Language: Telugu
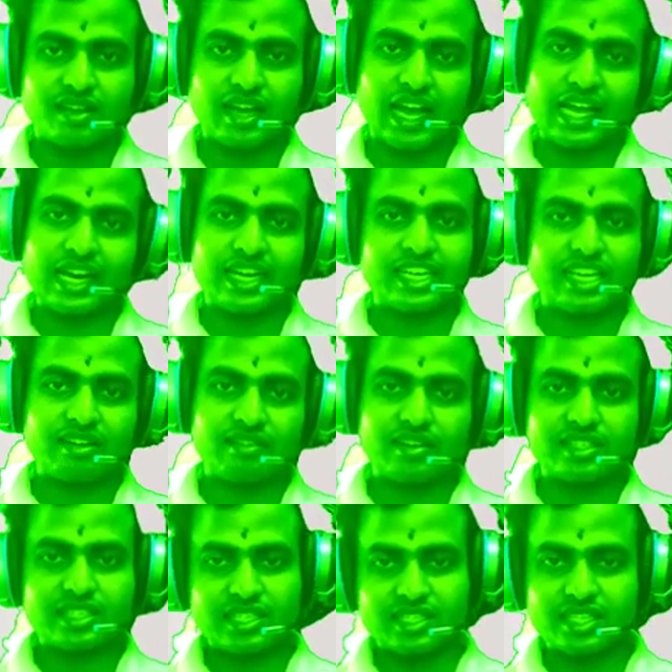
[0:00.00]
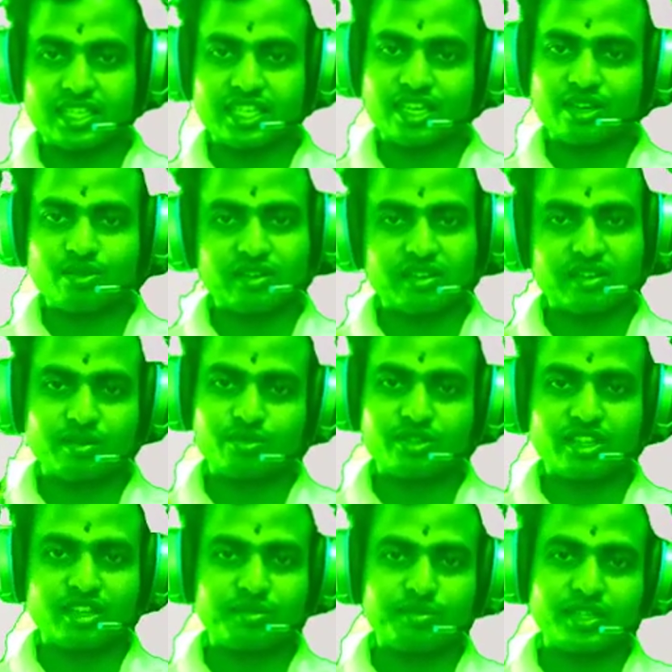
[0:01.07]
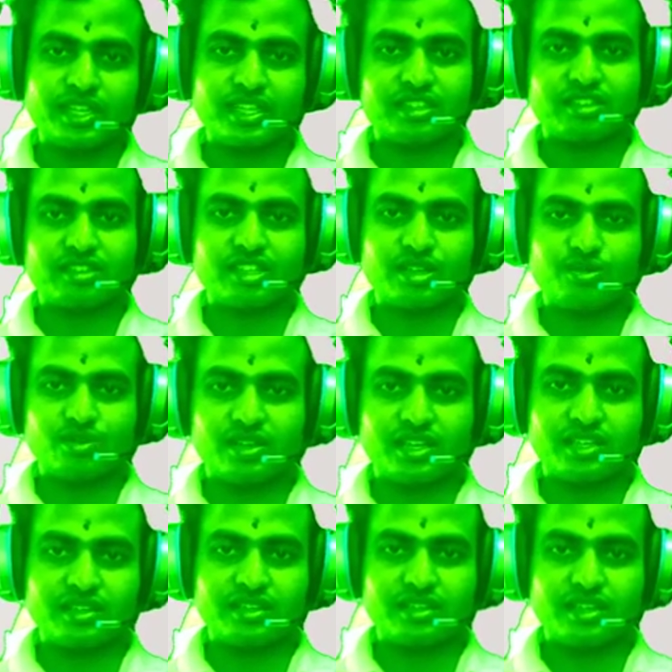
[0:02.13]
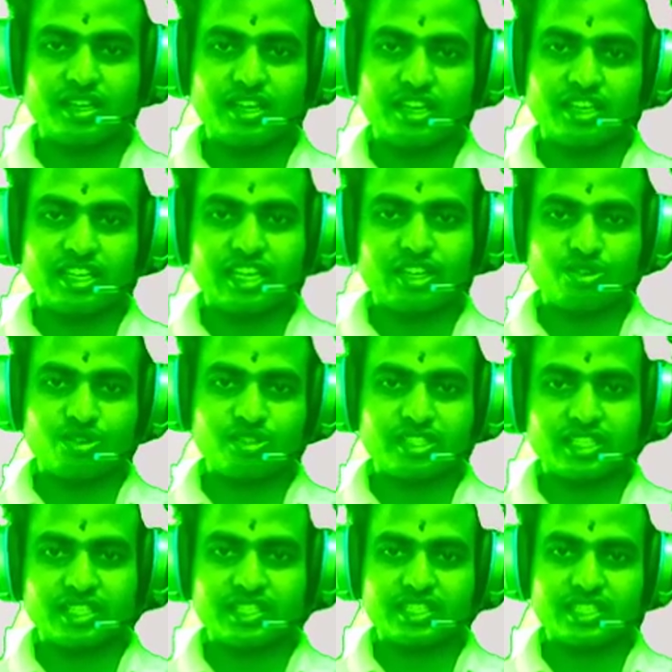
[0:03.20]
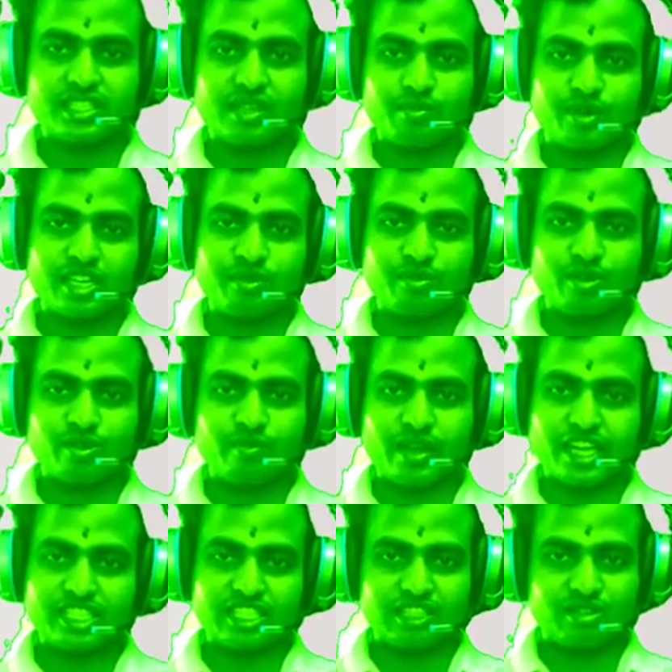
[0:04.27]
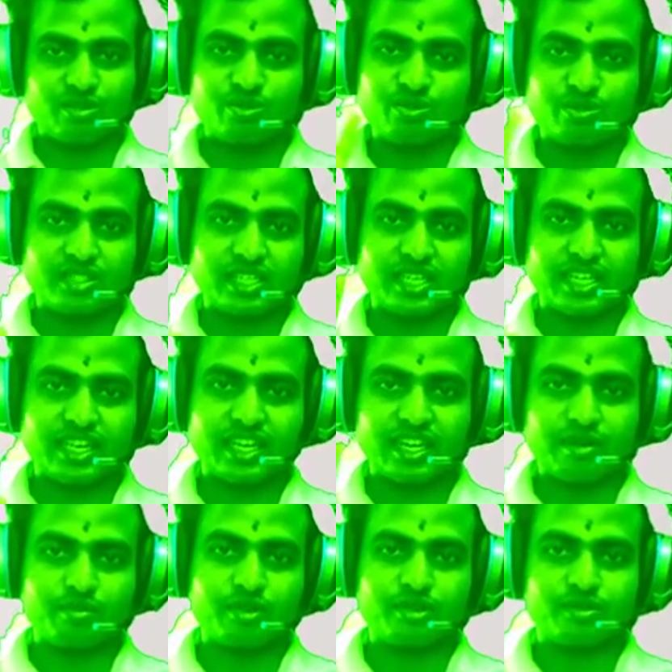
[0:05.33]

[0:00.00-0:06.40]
అలాంటి ఏమన్నా చేస్తే నేను కూడా నమ్ముతాను మీరందరూ దేవుళ్ళని ఏదో చిన్న చిన్న మహిమలు మ్యాజిక్లు చూస్తే నేను నమ్మను